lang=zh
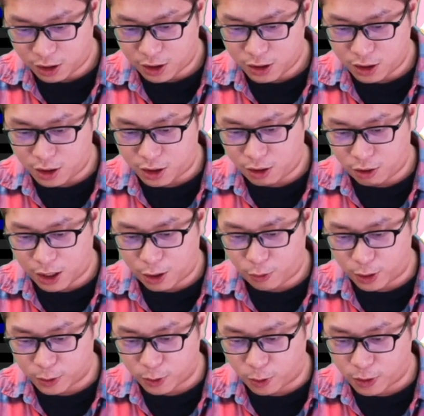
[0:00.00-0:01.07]
但是你后来
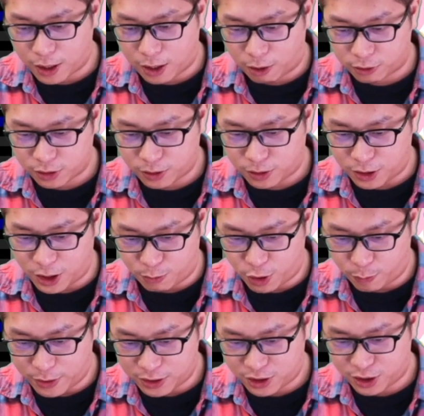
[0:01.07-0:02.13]
回头看，好像你也没
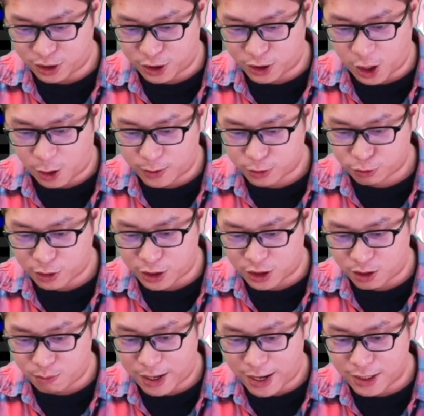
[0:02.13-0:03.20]
有被洗掉吧？就算你
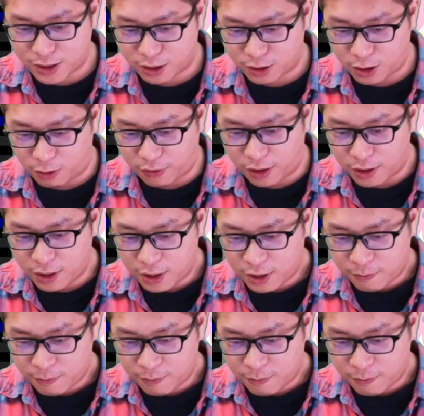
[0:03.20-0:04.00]
是卖在这个地方。